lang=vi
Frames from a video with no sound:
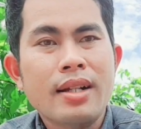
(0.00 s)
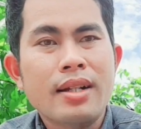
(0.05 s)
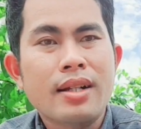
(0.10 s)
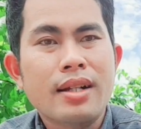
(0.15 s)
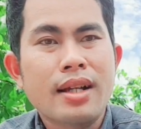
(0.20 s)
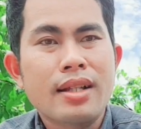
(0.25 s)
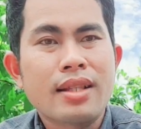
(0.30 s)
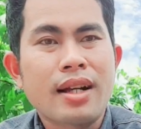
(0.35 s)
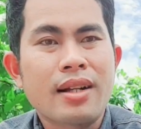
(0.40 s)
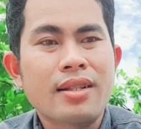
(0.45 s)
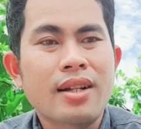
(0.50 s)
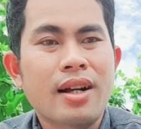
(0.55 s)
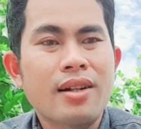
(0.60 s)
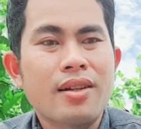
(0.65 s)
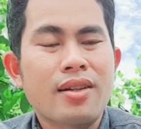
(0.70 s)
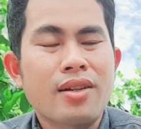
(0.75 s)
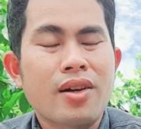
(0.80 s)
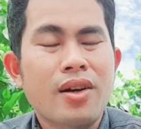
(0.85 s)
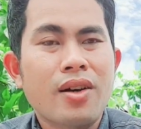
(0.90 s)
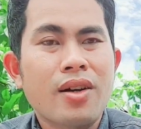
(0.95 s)
nên thật sự
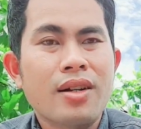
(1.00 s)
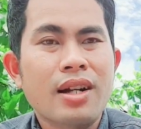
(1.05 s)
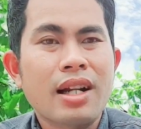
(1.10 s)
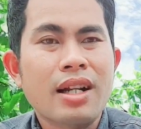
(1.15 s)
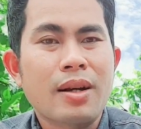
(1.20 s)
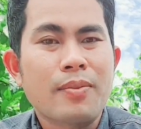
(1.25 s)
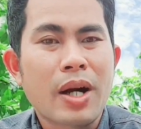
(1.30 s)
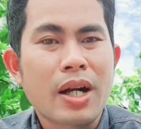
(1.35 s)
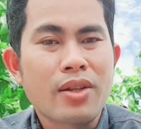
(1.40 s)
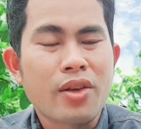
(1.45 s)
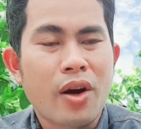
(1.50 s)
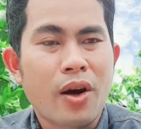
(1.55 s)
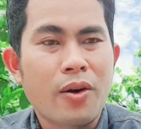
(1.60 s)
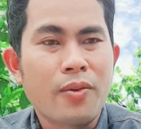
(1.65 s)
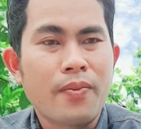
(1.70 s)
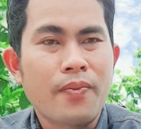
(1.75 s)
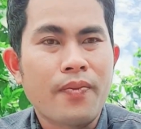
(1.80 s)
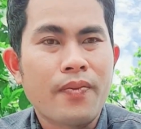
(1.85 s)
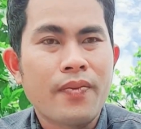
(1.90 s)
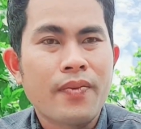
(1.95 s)
là nó rất là bận
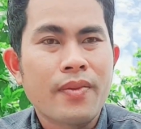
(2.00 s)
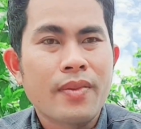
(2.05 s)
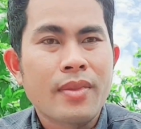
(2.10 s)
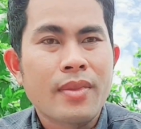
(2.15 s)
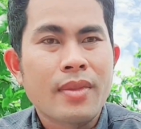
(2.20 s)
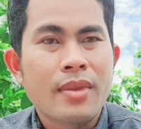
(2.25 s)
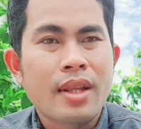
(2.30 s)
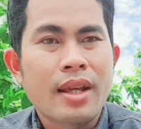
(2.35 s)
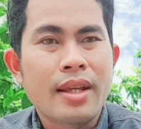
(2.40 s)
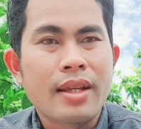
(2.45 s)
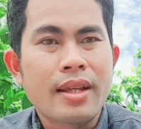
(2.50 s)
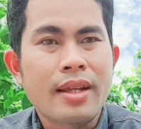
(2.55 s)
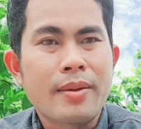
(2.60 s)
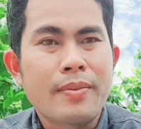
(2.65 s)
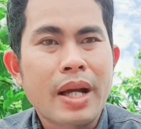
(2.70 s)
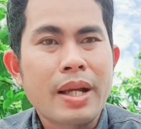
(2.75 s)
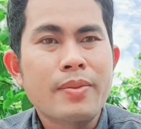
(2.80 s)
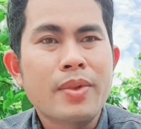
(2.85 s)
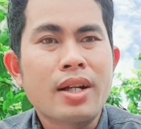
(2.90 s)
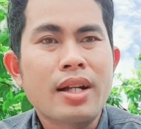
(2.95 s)
rộn. Thì
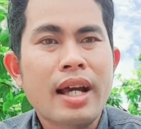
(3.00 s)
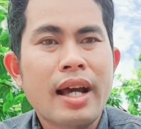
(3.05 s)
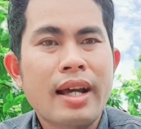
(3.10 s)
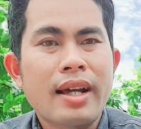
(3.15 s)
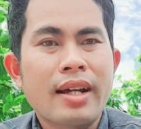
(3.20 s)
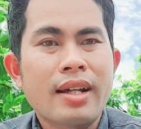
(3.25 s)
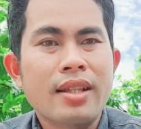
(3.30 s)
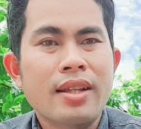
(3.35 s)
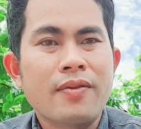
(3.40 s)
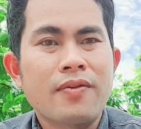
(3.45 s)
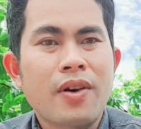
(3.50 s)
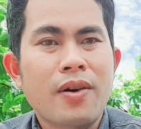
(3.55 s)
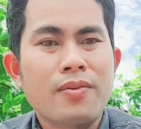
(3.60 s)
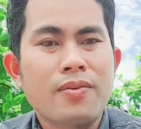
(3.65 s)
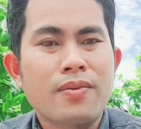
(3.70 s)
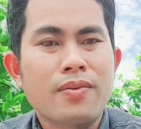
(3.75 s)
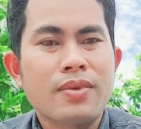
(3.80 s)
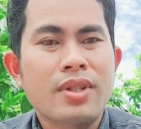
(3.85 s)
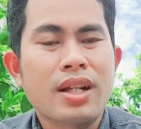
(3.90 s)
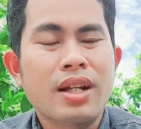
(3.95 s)
mấy bữa nay á, thì
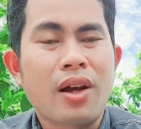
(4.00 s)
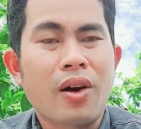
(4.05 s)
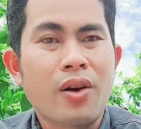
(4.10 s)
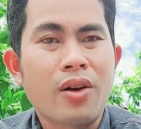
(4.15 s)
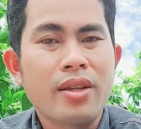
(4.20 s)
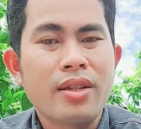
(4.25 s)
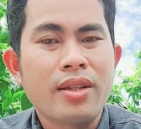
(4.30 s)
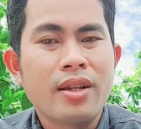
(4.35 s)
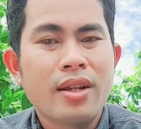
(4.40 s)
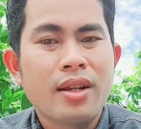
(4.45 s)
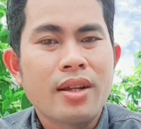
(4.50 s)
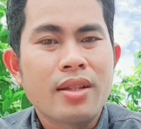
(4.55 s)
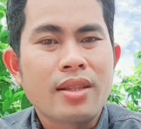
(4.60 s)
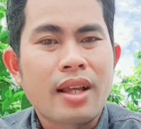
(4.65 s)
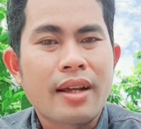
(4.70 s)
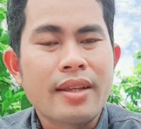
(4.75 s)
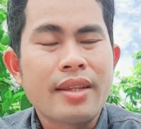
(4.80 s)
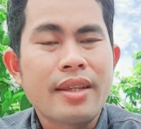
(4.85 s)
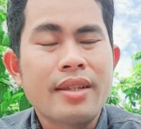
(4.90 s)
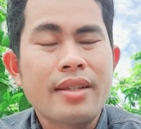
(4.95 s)
Phong xin lỗi.
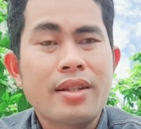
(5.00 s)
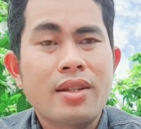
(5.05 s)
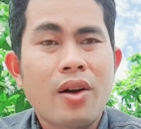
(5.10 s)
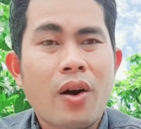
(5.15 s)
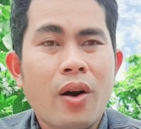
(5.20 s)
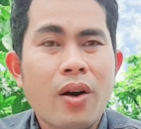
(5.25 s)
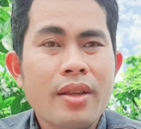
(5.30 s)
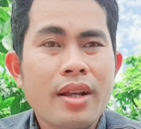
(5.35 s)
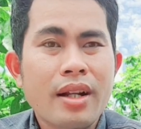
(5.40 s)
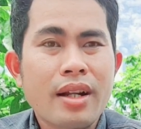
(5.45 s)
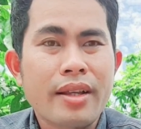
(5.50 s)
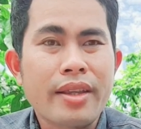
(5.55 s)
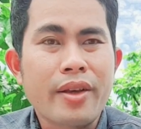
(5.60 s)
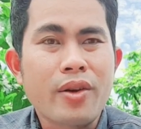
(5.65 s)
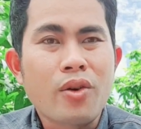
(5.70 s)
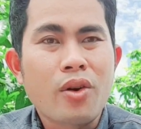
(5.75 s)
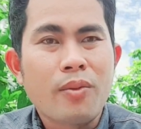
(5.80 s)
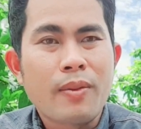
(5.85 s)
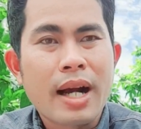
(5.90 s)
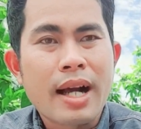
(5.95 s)
Tại vì có rất là
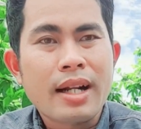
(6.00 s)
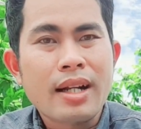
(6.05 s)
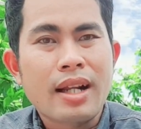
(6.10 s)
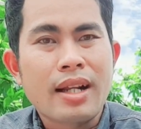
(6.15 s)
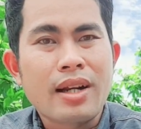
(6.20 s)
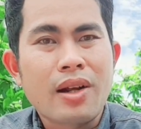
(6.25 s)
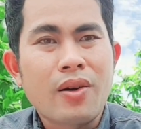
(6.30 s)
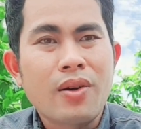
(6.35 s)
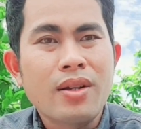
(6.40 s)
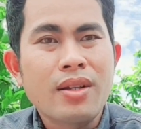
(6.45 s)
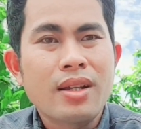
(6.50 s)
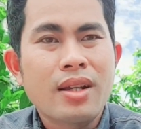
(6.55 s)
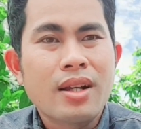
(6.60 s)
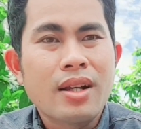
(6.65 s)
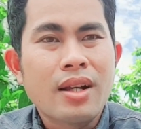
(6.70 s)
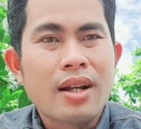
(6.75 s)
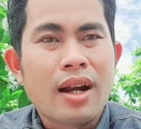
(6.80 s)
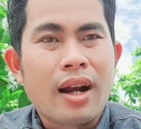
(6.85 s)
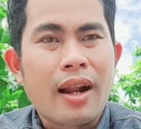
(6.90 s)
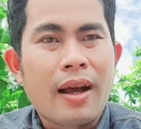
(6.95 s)
nhiều cô bác là nói
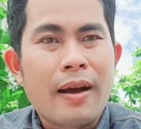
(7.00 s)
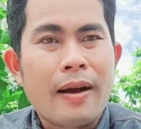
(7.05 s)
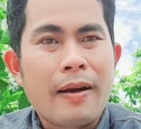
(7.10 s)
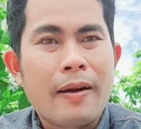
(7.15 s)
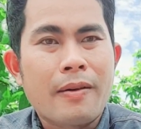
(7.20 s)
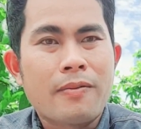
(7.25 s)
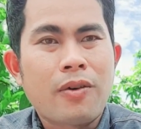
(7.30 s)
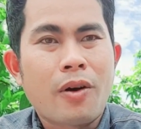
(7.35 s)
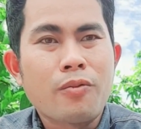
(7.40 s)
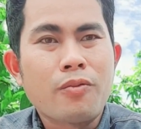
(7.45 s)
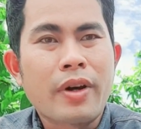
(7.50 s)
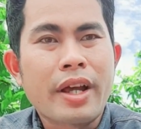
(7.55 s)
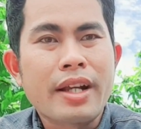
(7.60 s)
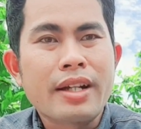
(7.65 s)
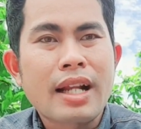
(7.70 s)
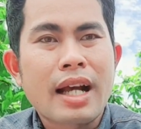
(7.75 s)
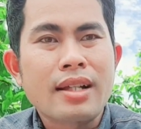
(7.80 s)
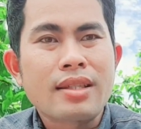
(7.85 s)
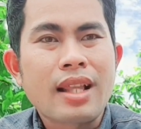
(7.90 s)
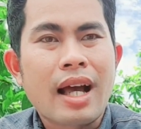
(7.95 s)
là Phong
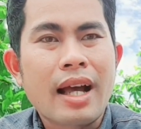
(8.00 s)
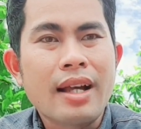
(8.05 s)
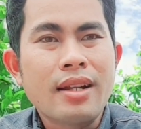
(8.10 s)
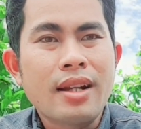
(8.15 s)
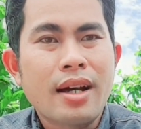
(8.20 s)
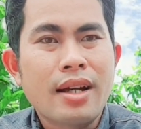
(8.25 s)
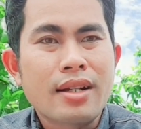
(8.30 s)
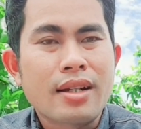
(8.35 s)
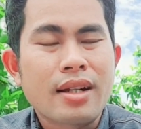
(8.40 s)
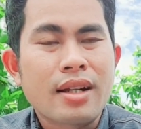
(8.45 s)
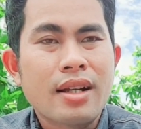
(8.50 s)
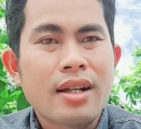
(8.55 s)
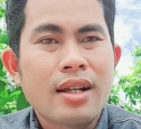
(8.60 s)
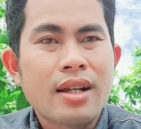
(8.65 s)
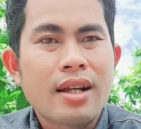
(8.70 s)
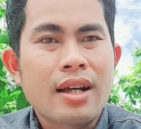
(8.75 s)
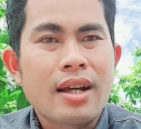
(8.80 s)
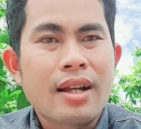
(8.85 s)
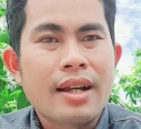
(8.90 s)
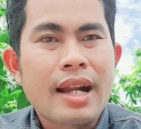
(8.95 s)
Nguyễn đăng tải lên
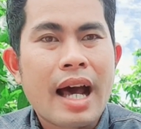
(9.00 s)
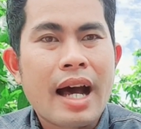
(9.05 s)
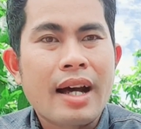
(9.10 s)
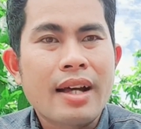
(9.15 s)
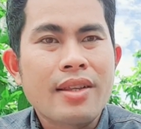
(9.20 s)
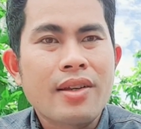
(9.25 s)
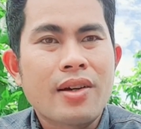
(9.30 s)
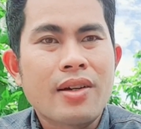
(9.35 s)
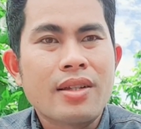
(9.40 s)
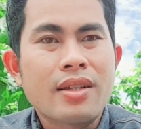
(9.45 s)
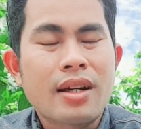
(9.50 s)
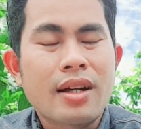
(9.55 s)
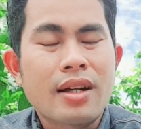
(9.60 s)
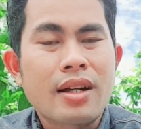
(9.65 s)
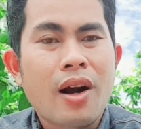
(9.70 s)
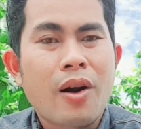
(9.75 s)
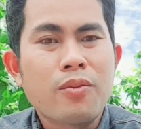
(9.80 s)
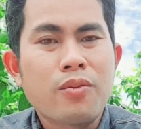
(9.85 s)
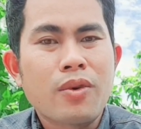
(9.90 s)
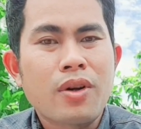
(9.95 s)
đã rồi
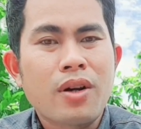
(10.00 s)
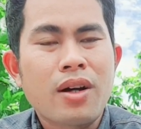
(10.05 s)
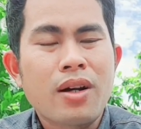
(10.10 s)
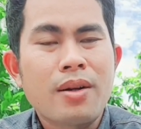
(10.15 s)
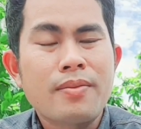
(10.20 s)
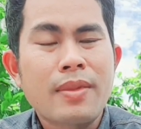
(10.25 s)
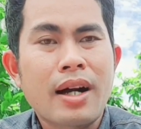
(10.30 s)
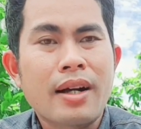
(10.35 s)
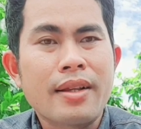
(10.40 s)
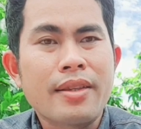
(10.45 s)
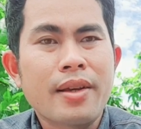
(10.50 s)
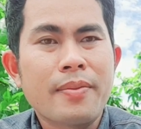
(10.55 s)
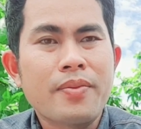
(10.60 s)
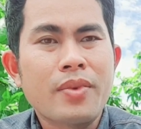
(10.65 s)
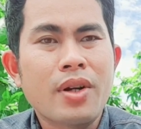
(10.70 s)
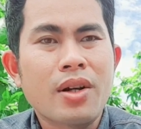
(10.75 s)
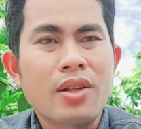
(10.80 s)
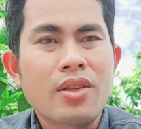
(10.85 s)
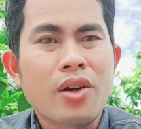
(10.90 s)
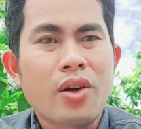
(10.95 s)
không có mà giúp
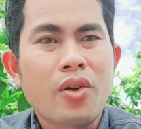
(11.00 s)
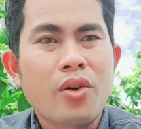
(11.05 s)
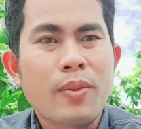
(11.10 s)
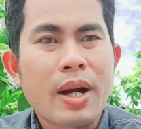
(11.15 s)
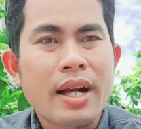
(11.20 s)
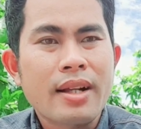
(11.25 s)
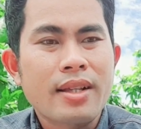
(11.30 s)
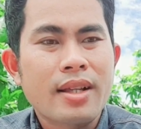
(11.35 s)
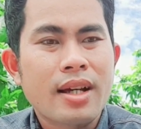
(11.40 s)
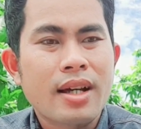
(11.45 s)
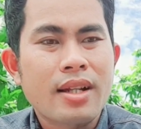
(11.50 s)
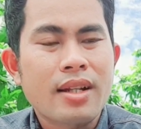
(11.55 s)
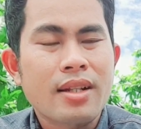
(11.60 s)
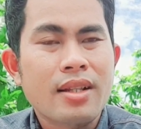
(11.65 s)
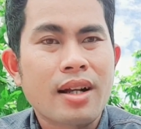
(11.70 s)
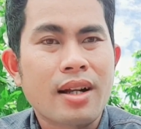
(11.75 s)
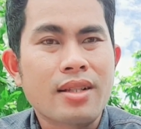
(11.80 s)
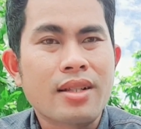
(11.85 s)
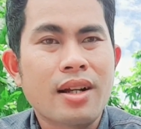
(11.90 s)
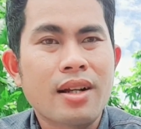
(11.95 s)
được cho cô bác gì hết.
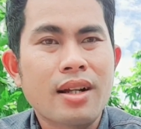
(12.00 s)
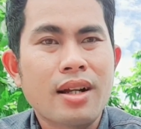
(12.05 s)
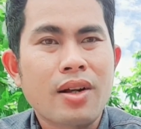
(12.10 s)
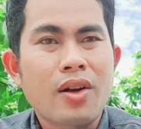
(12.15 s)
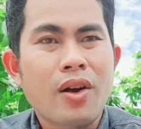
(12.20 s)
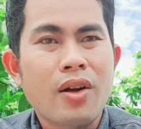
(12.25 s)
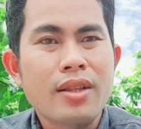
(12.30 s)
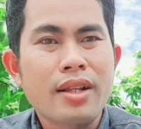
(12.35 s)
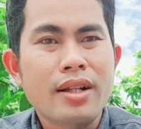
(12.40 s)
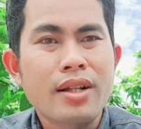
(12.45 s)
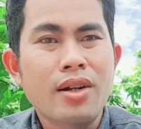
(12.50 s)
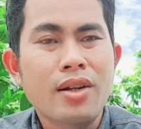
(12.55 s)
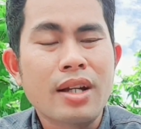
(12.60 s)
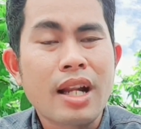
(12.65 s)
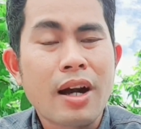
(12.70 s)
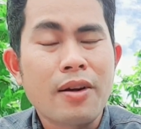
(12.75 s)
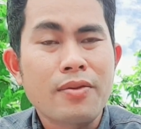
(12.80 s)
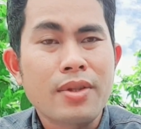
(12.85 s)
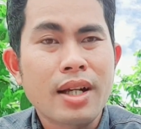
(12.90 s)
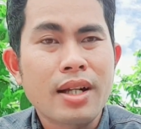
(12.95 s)
Thật sự là có những người
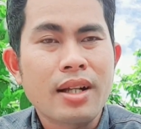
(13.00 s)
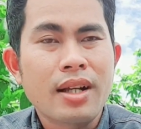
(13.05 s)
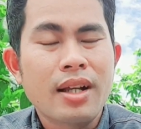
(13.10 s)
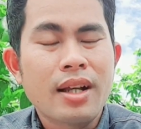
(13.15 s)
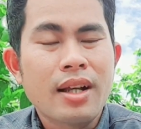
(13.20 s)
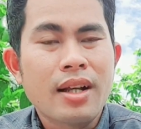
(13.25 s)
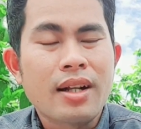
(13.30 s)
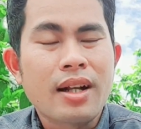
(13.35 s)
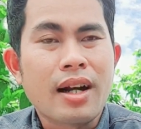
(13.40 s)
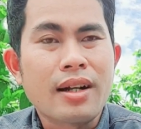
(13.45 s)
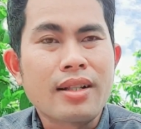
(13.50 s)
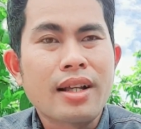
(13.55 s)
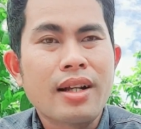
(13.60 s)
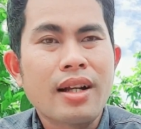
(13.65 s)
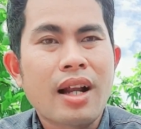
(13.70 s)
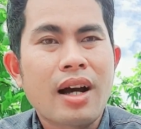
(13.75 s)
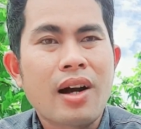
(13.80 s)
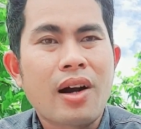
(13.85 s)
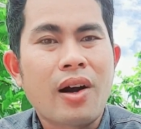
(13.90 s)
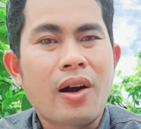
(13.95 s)
đau nhức gần
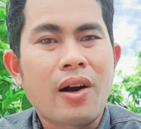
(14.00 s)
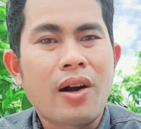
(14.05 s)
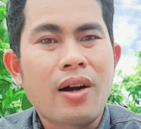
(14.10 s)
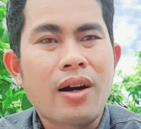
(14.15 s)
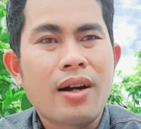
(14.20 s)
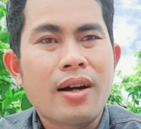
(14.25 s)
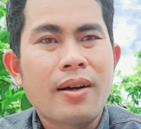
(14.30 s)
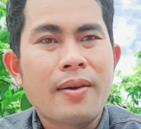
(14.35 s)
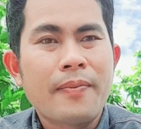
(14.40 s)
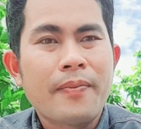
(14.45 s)
như là họ